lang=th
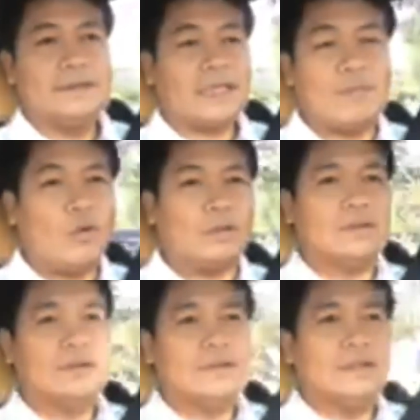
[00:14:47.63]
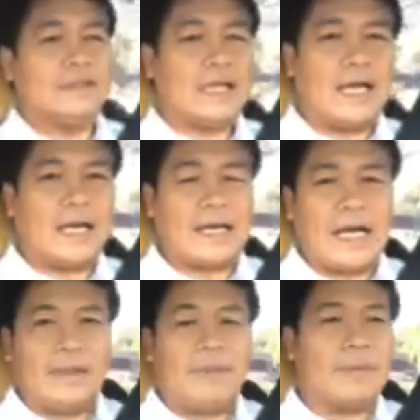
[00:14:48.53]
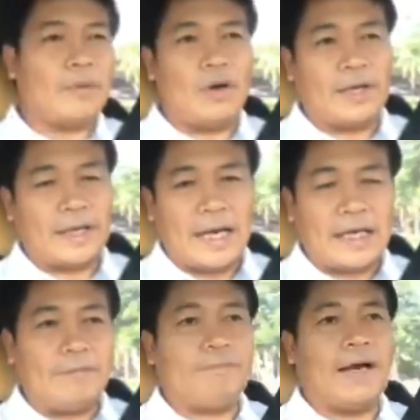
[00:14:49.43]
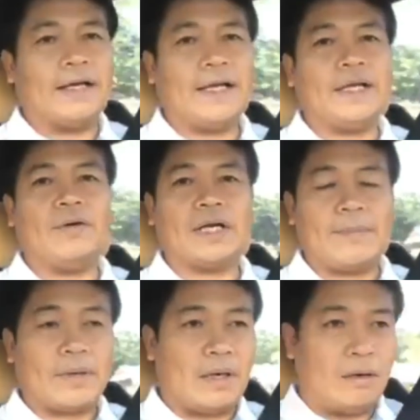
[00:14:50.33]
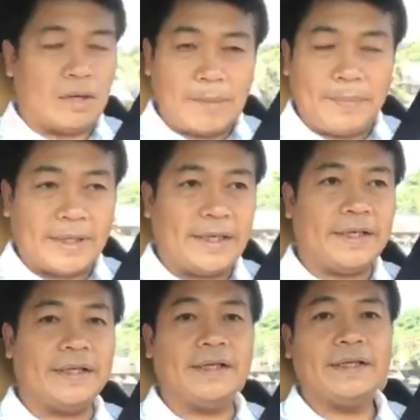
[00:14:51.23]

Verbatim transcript: ทั้งหมดถ้าหลักฐานเพียงพอแก่การรับฟังแน่นอนครับเขาก็รับเป็นคดี